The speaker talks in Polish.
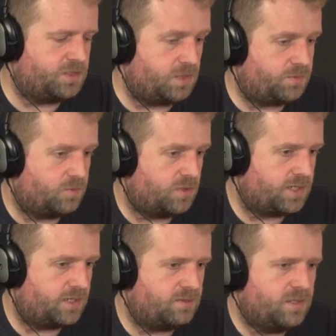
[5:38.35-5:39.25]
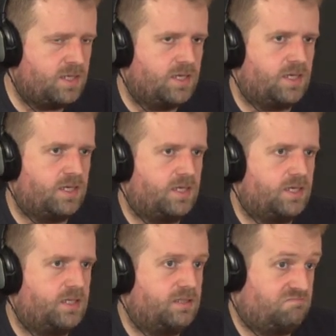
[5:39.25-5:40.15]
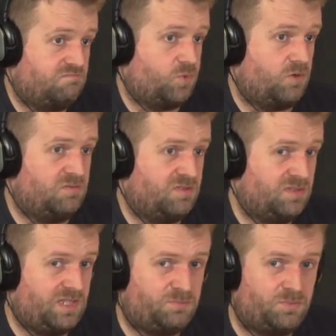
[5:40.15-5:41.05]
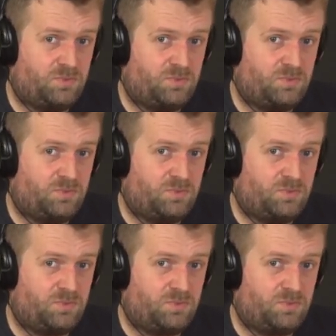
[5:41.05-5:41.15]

JP Morgan e,